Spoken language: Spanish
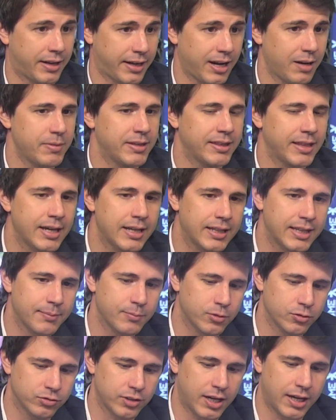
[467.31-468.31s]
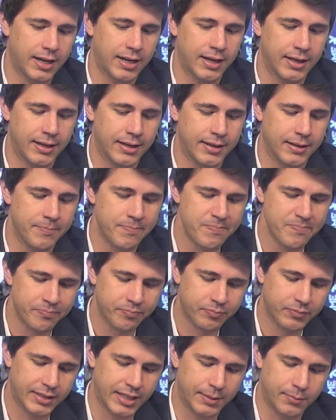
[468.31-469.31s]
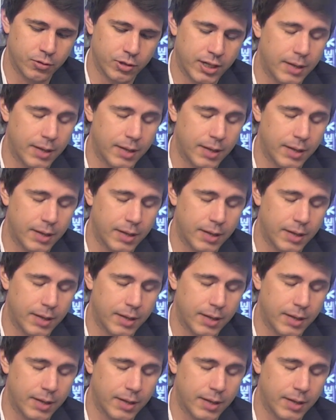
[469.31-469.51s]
Realmente ahí estamos, eh, estamos